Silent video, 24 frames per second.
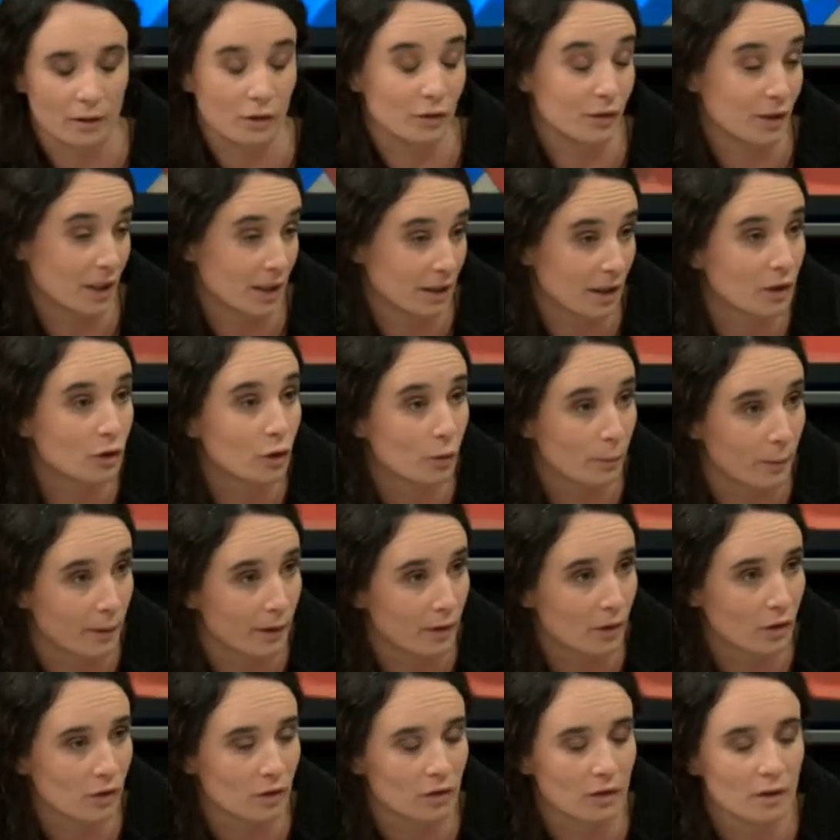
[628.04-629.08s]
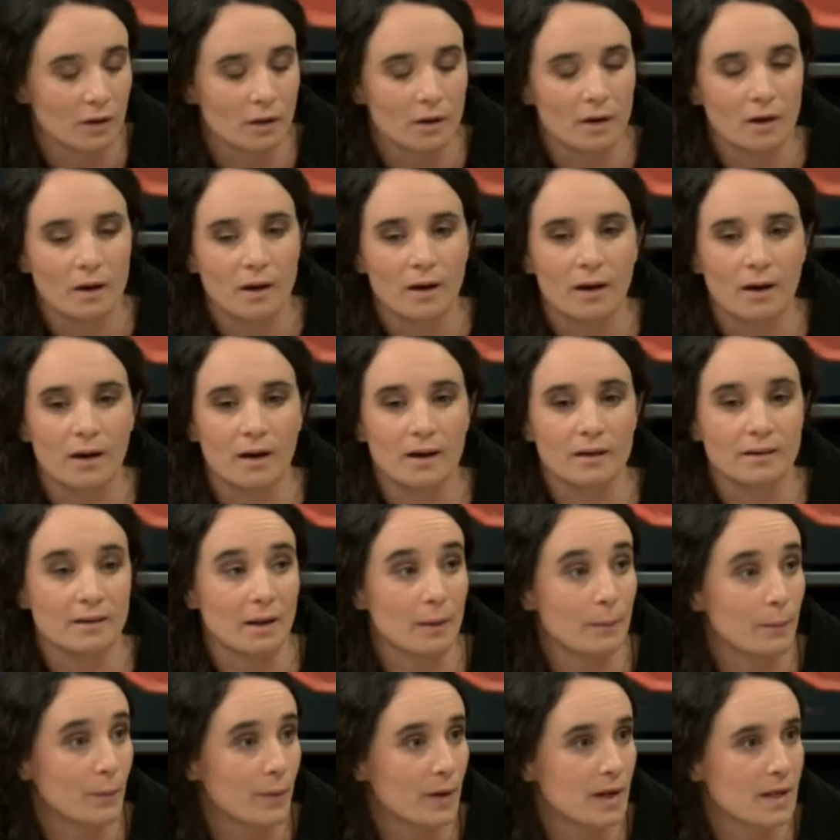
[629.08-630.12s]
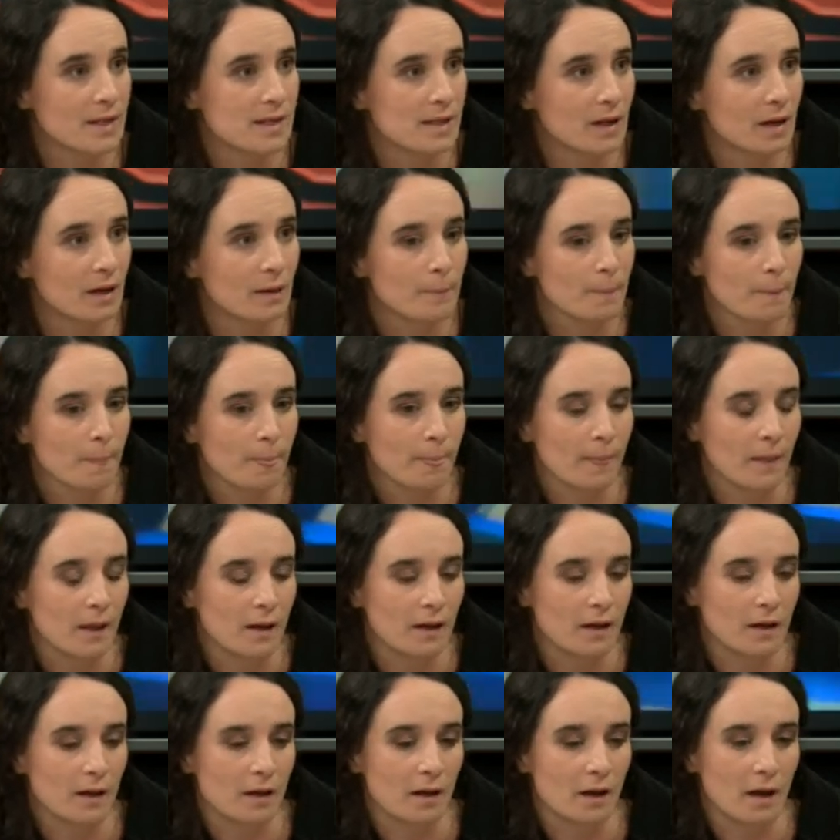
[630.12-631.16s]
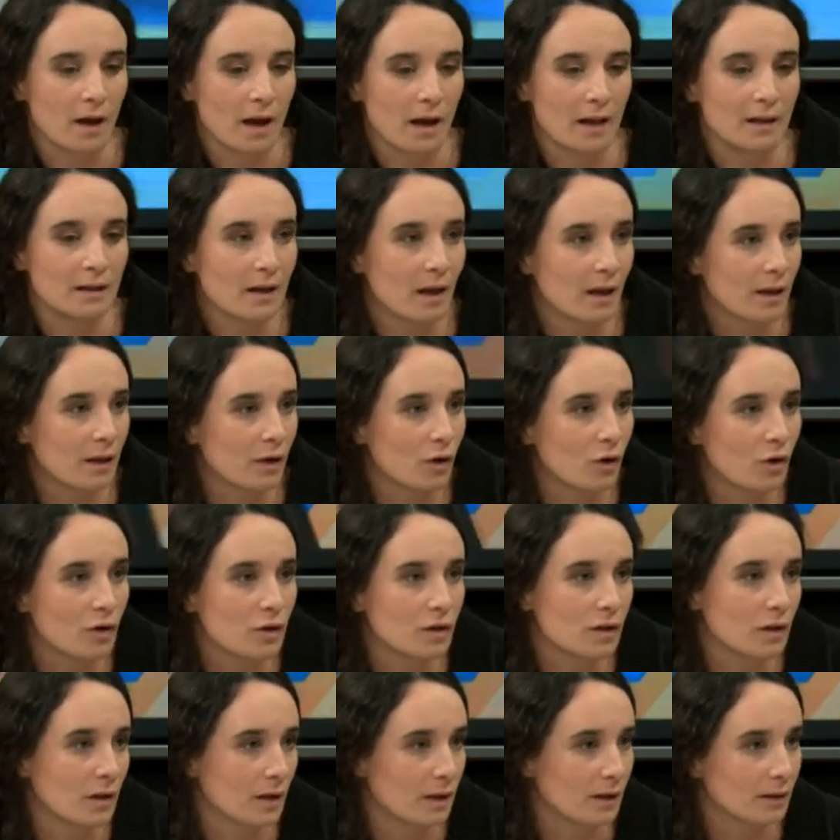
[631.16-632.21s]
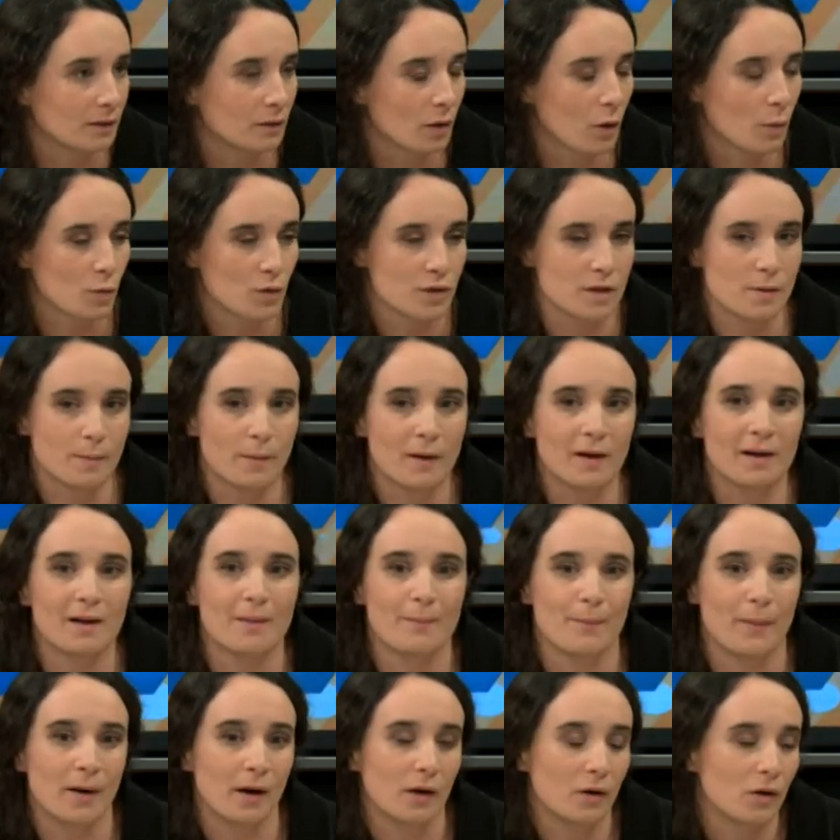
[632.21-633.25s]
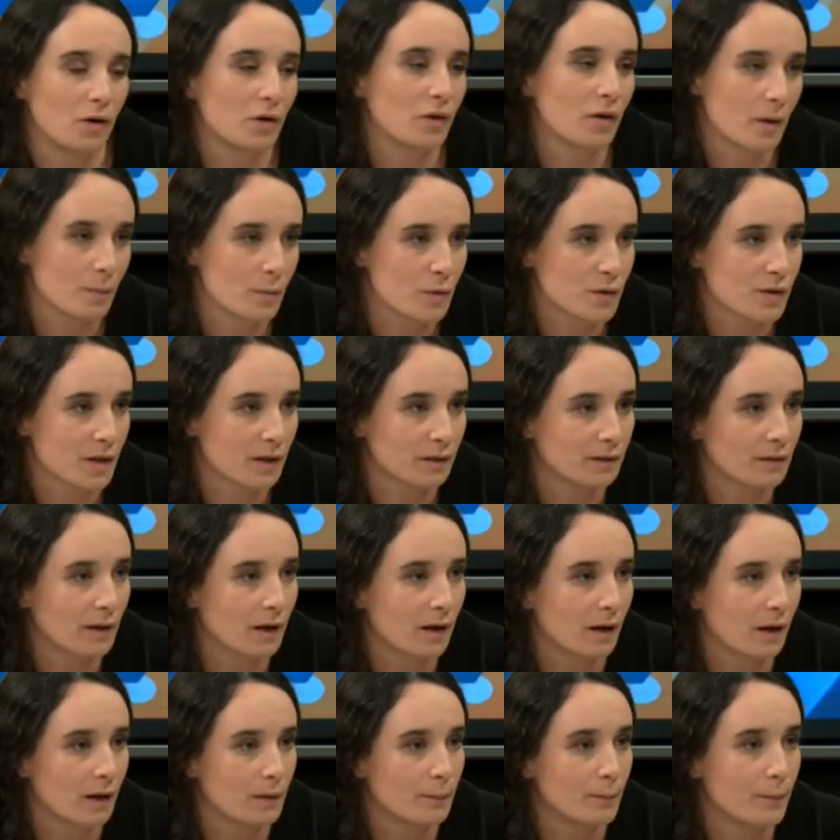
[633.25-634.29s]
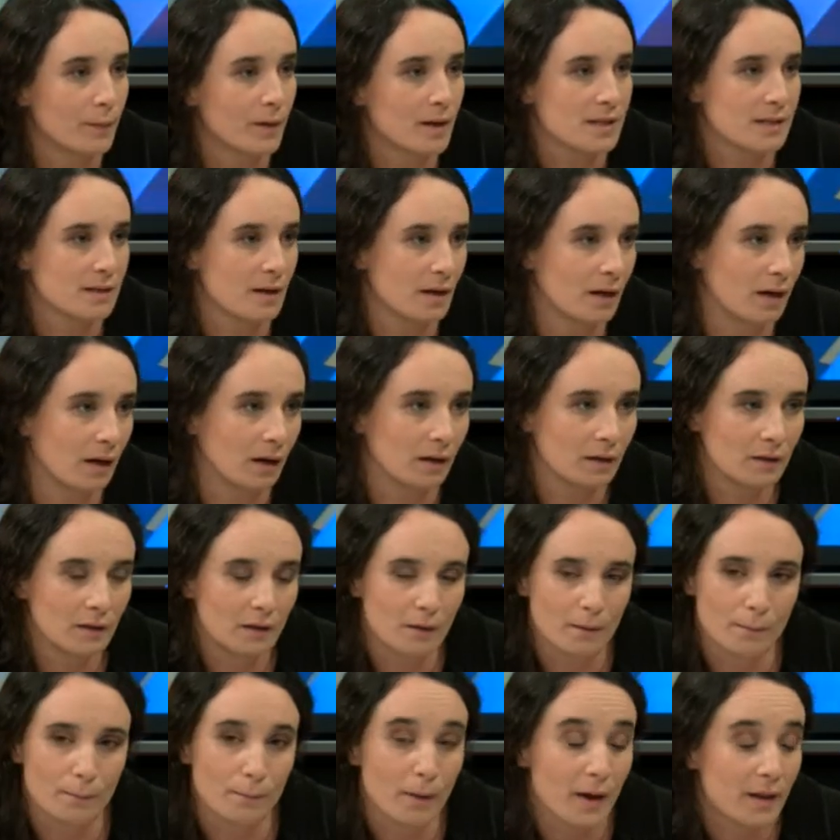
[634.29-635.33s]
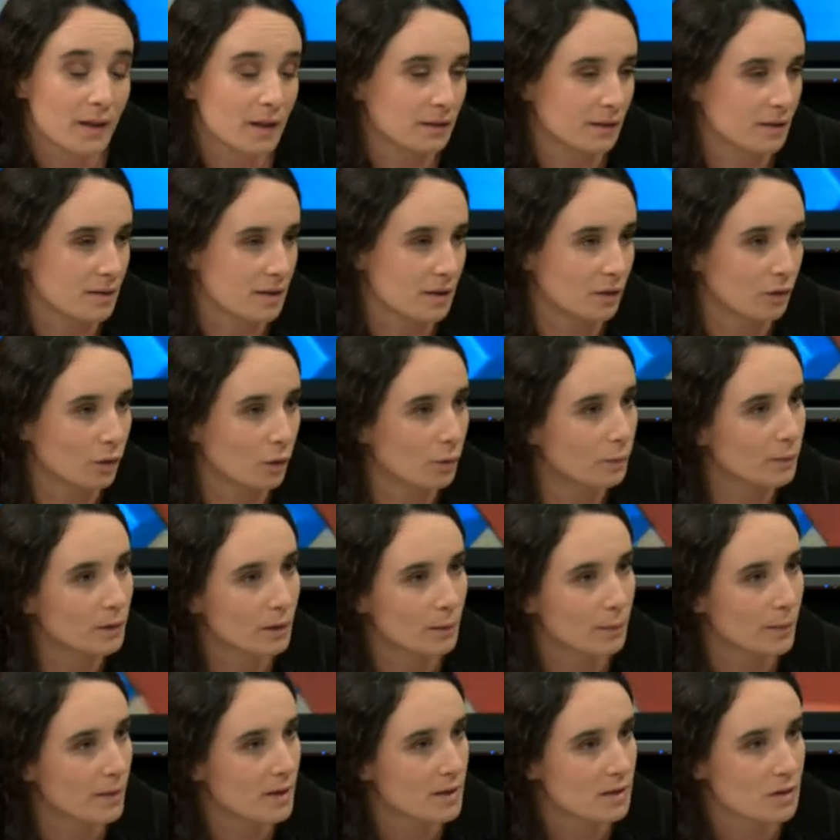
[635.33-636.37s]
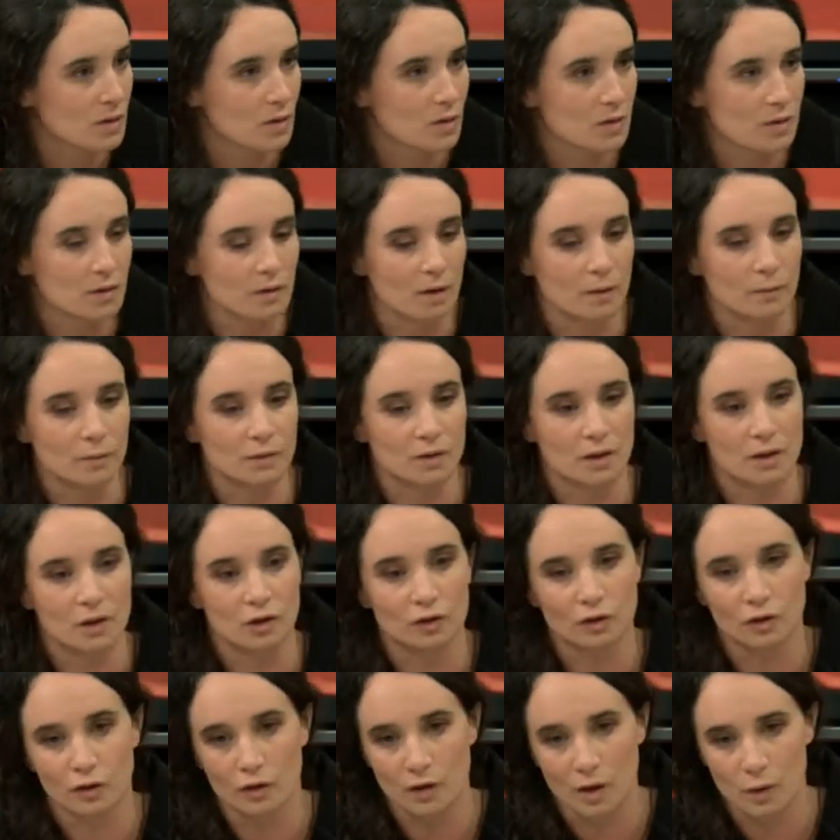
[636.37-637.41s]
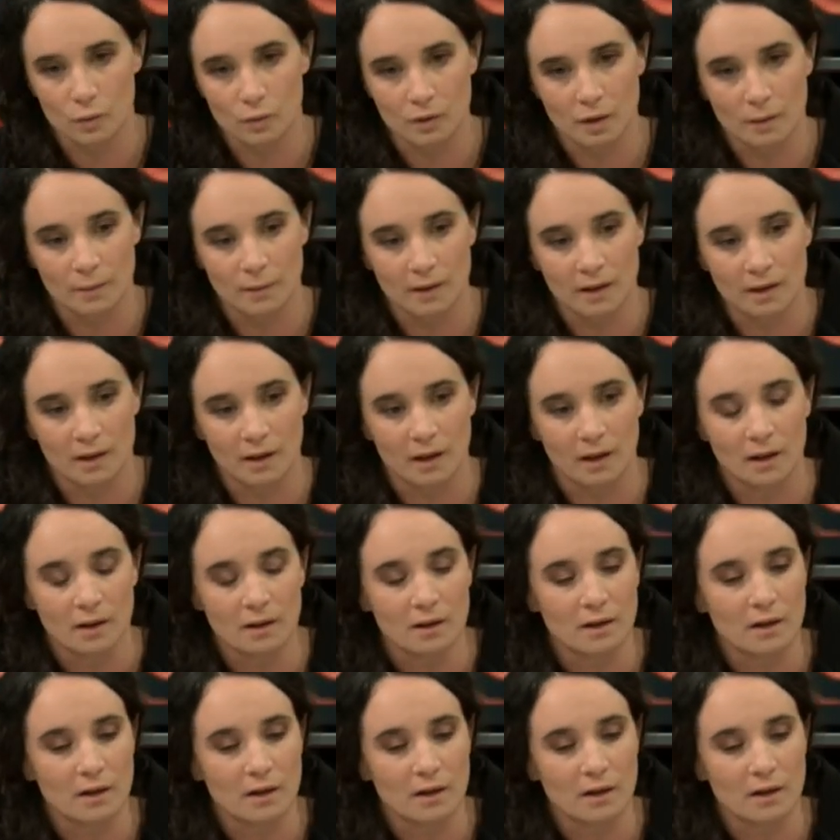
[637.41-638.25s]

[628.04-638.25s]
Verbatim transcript: contratando, perdón, a esta empresa. Eh, al día de hoy el Estado Municipal le pagó, digamos, a esta empresa más de 300 mil pesos. Digamos, el otro día justamente